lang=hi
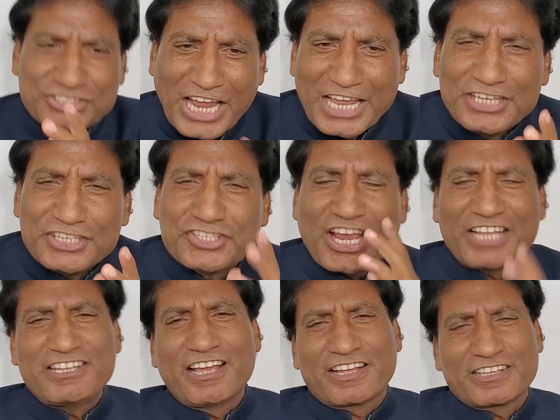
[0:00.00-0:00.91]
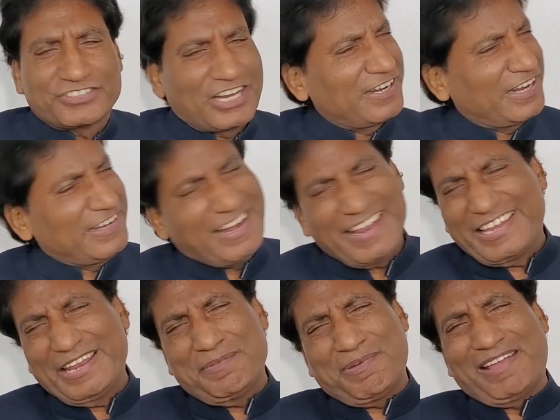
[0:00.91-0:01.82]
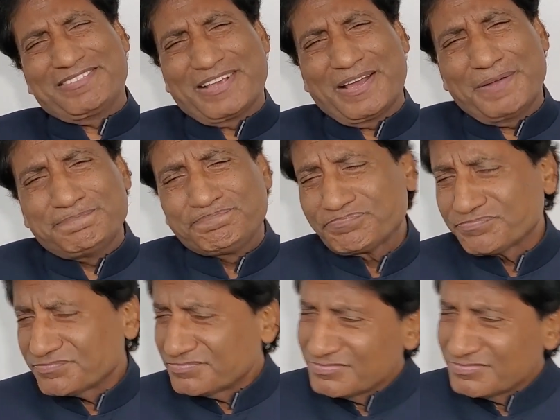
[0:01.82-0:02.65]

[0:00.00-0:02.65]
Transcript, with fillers: स्टाइलिश शादियां चल रही लेकिन भाई साहब